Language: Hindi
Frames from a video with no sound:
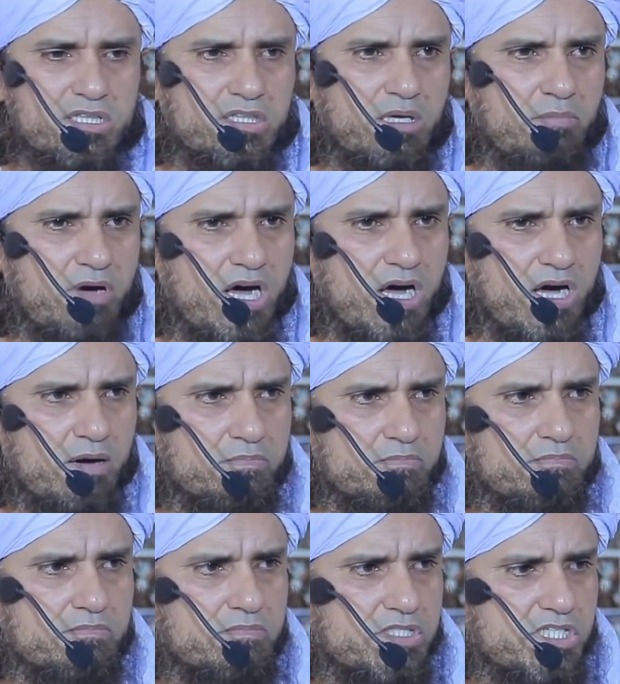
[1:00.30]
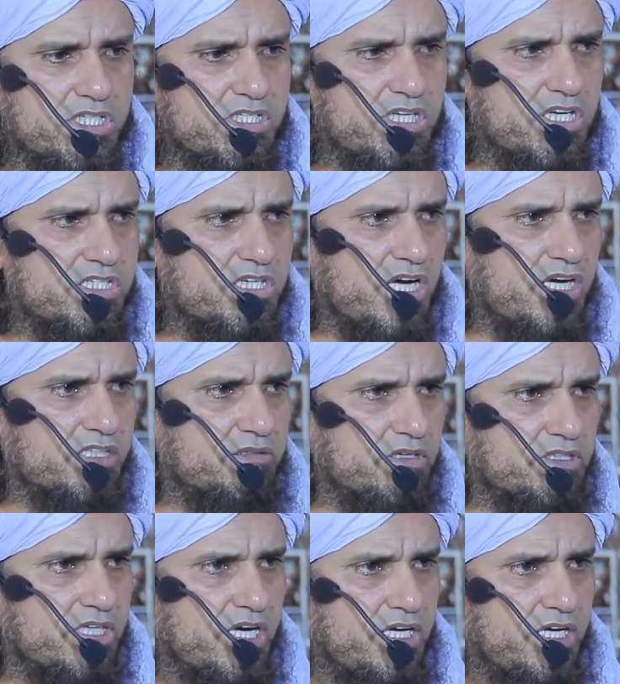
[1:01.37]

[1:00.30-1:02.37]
ये तमाम चीज़ें इस आयत के